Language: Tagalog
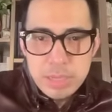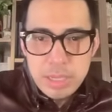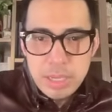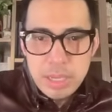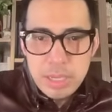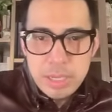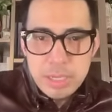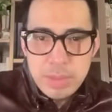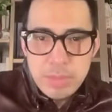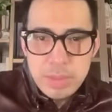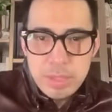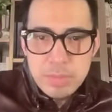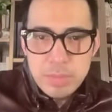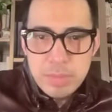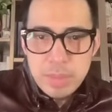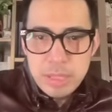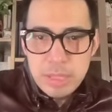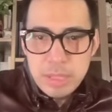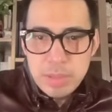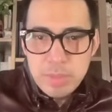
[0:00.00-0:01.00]
talaga naman
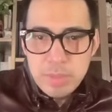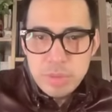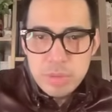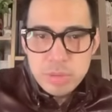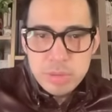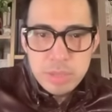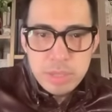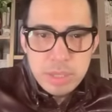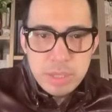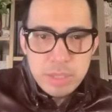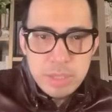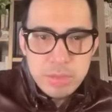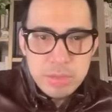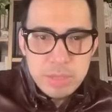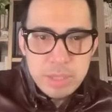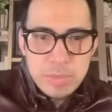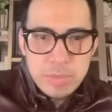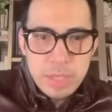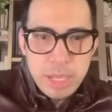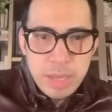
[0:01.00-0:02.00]
magre-revolusyon ang
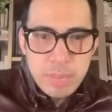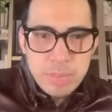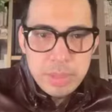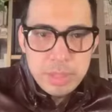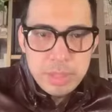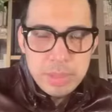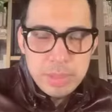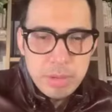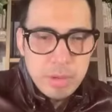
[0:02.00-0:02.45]
iyong damdamin.